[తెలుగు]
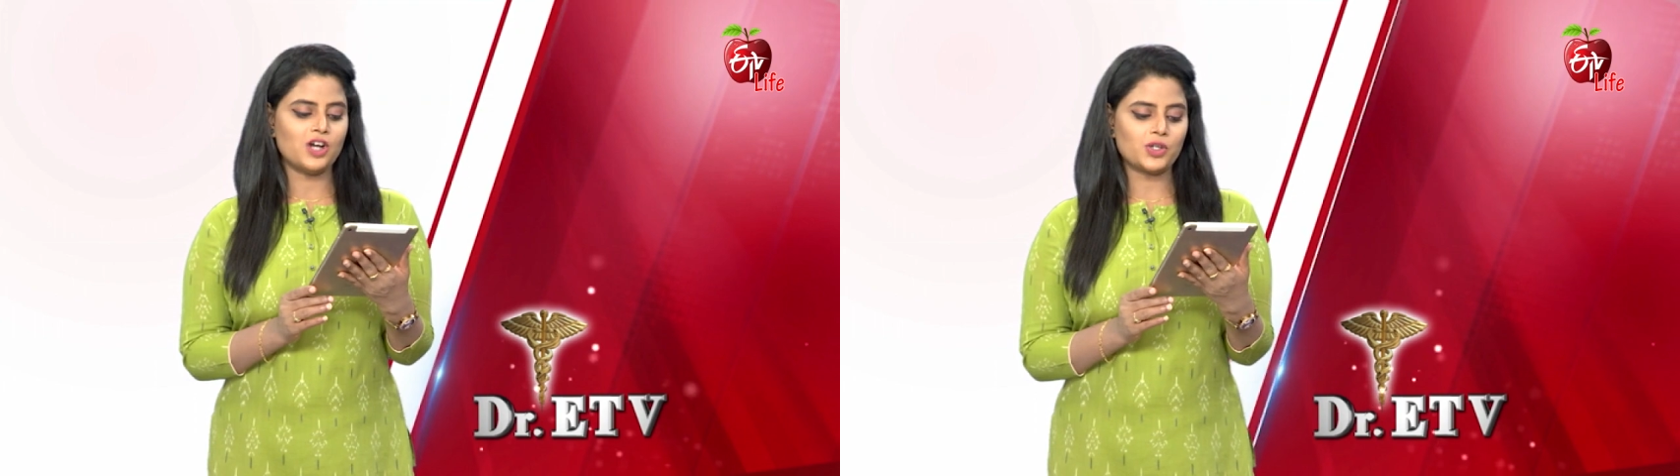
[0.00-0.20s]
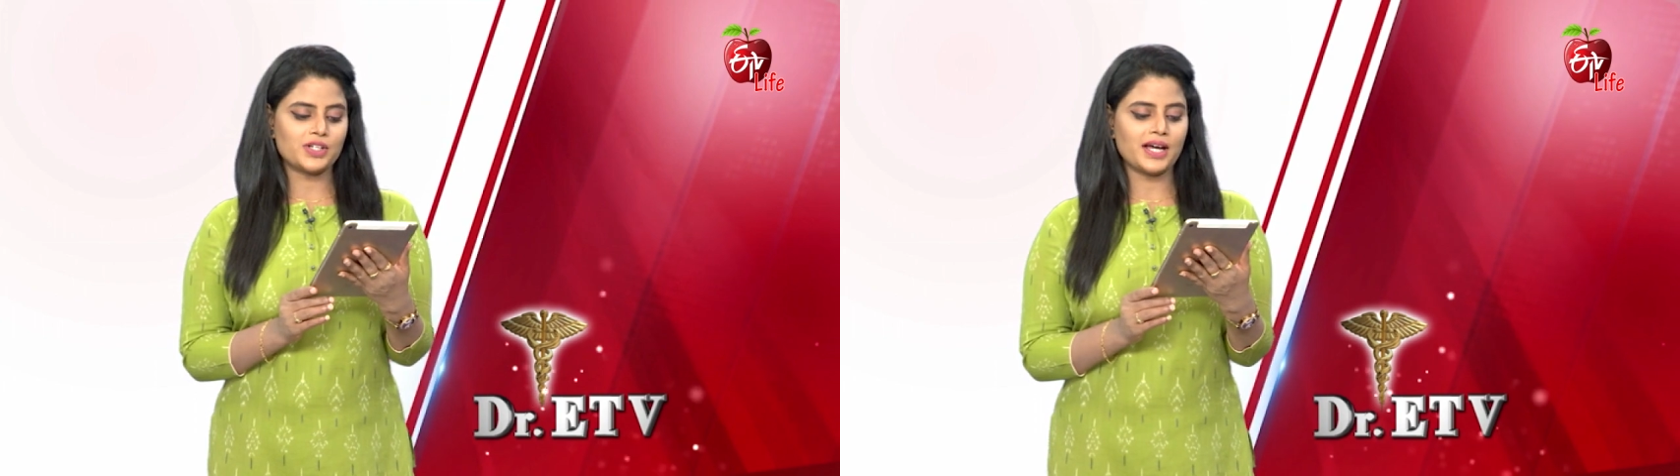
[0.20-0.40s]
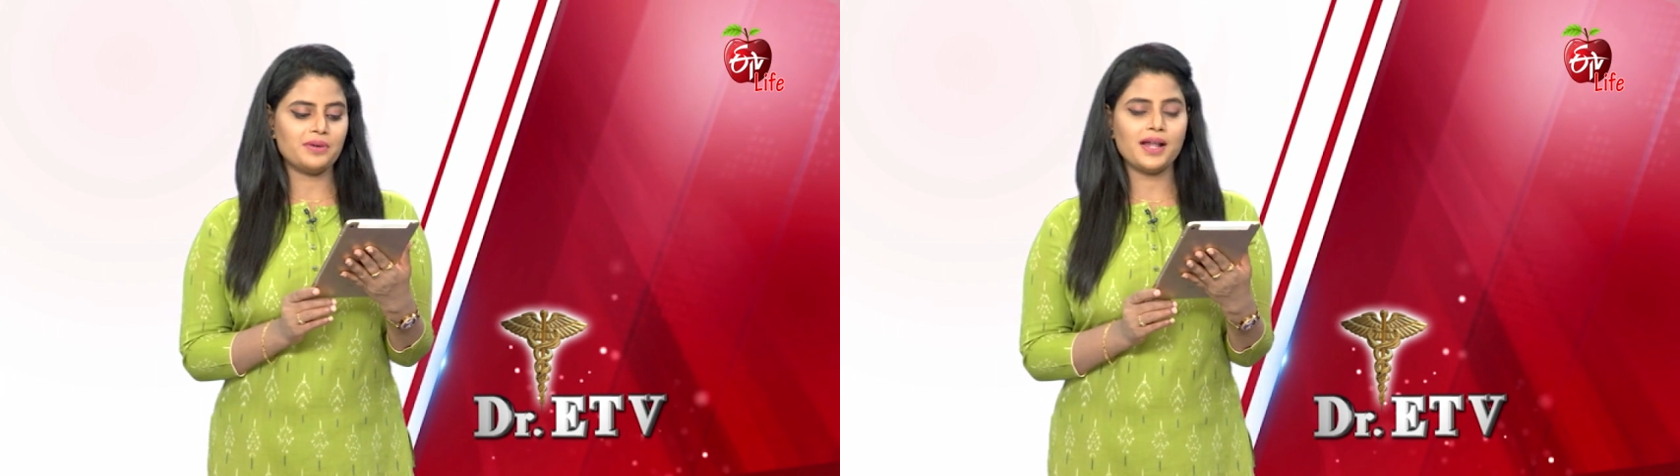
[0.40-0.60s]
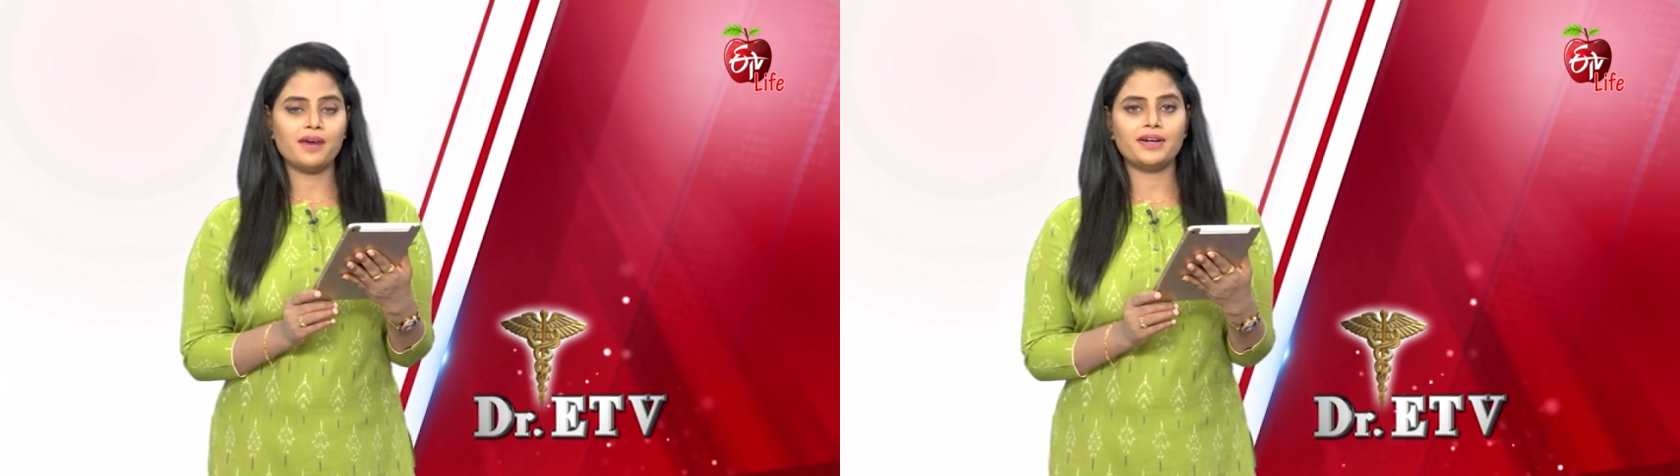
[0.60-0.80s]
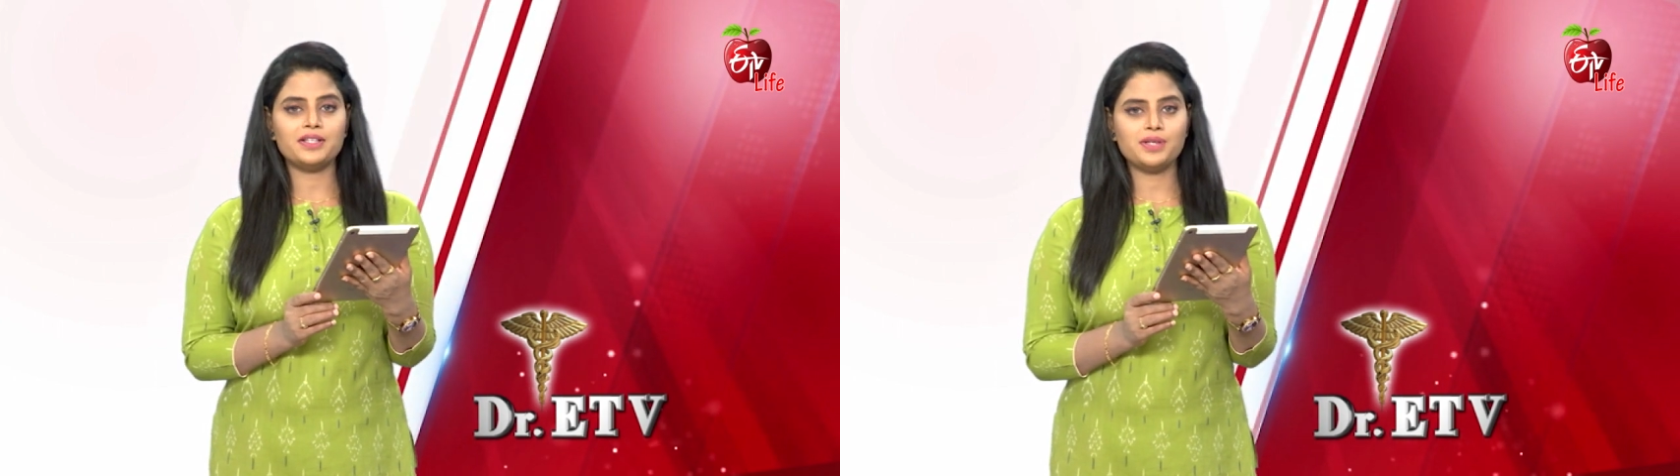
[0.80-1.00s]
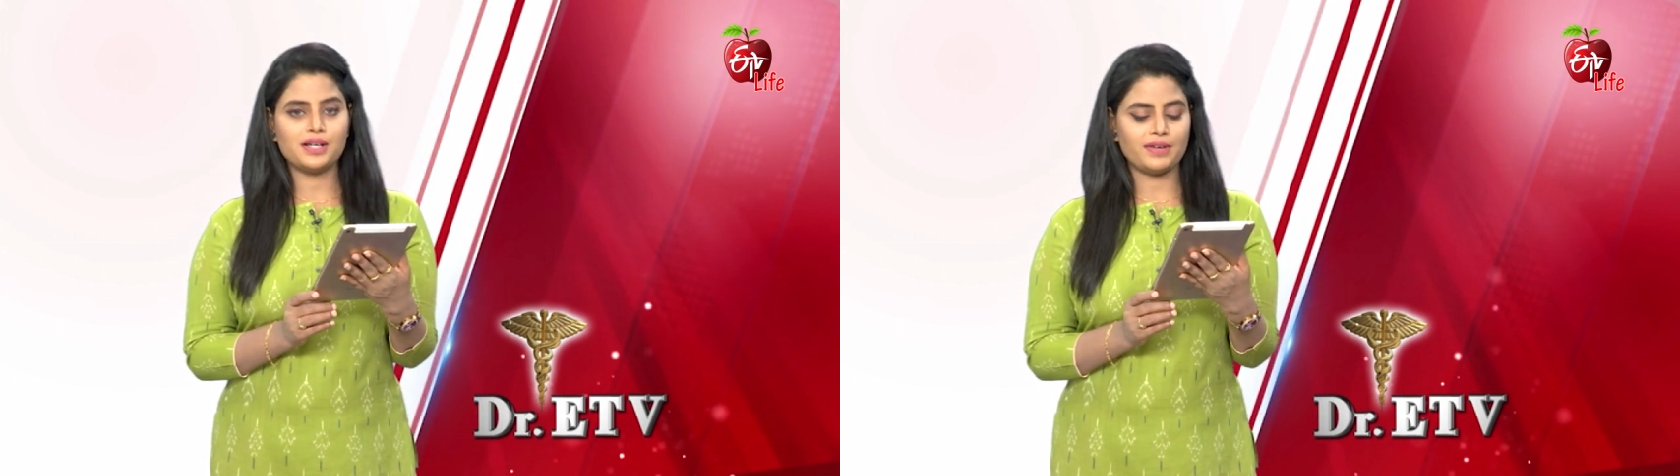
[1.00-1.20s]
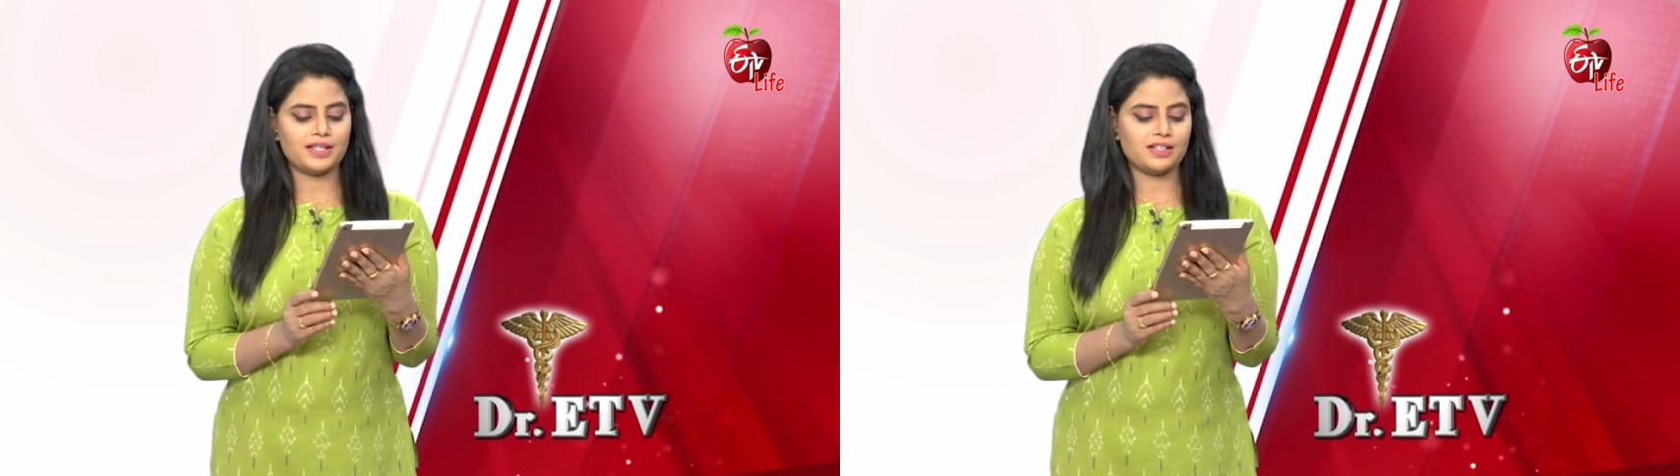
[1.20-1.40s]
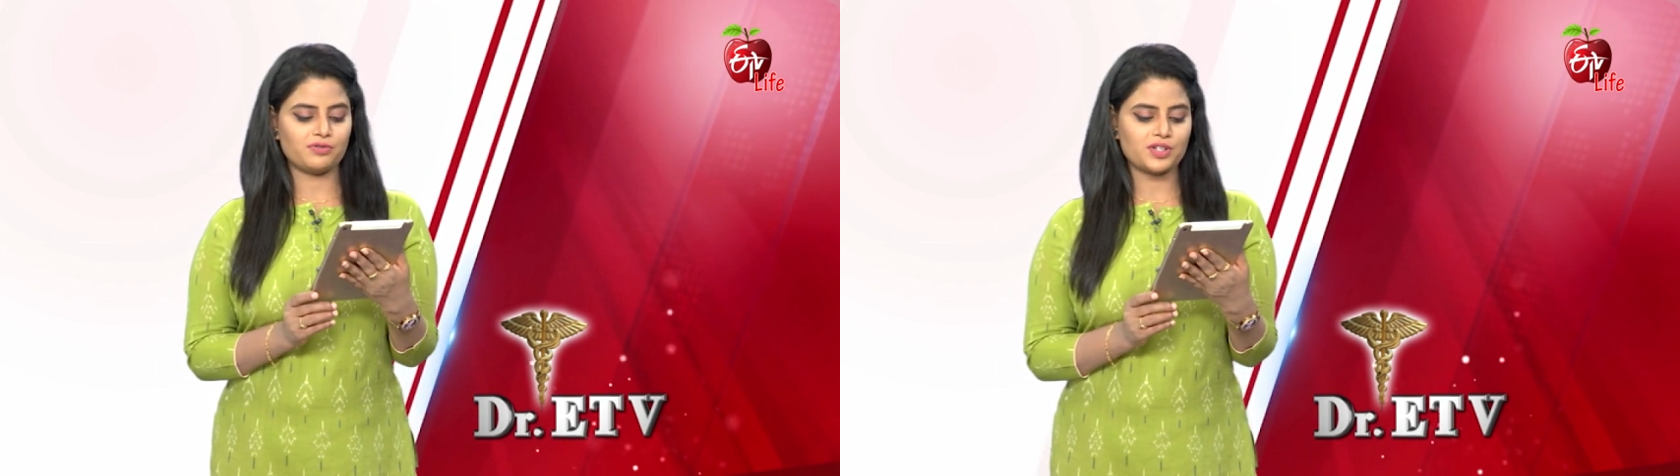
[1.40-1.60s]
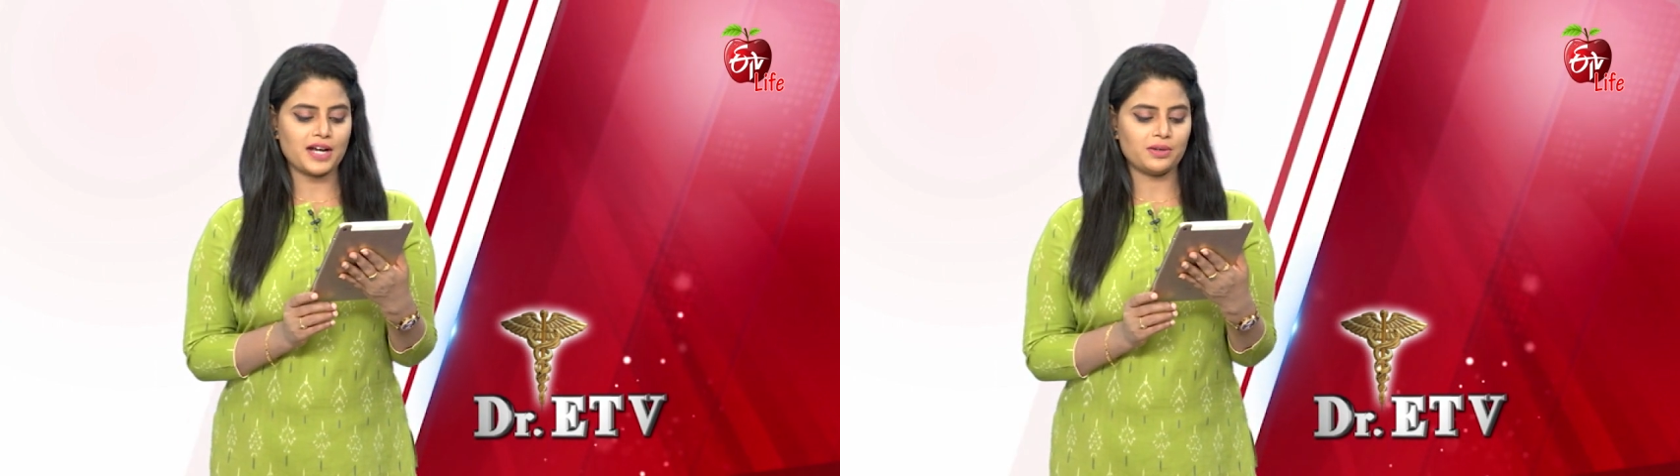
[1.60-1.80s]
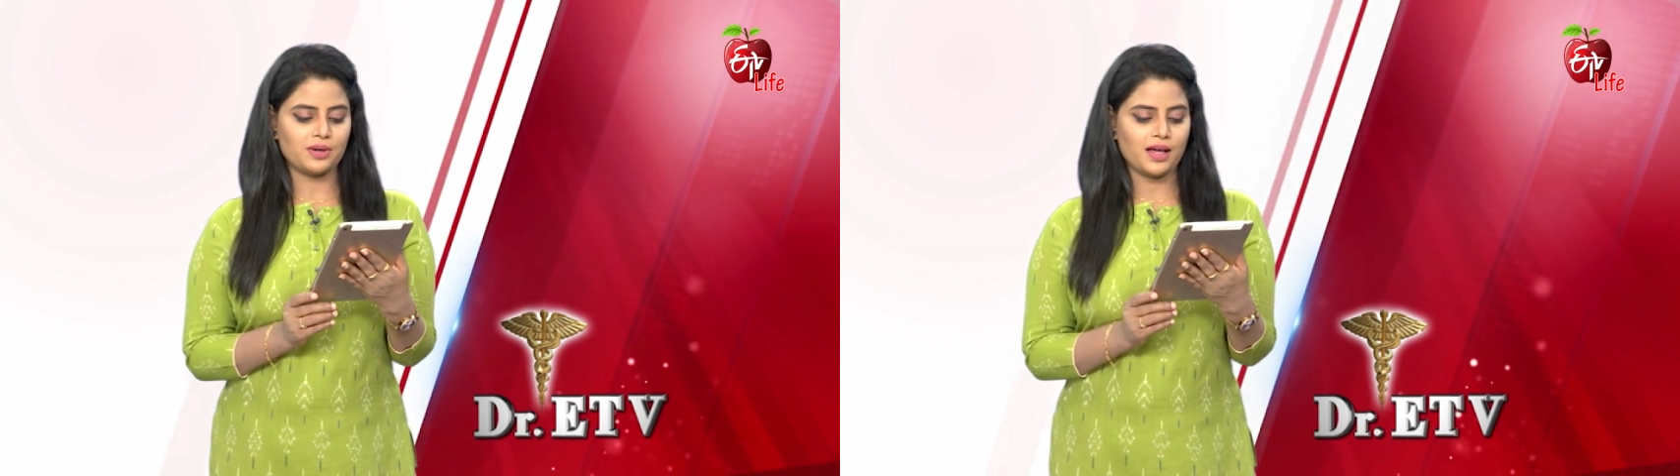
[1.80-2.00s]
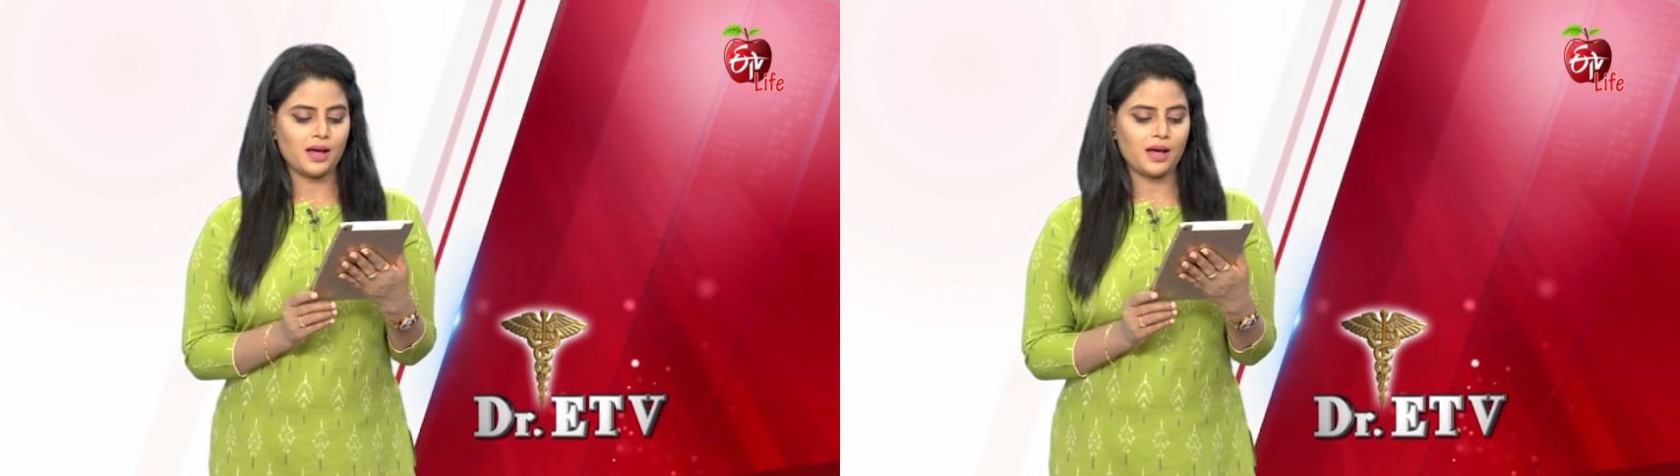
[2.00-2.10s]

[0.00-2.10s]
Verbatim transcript: డాక్టర్ గారు నా వయసు ఇరవై ఐదు సంవత్సరాలు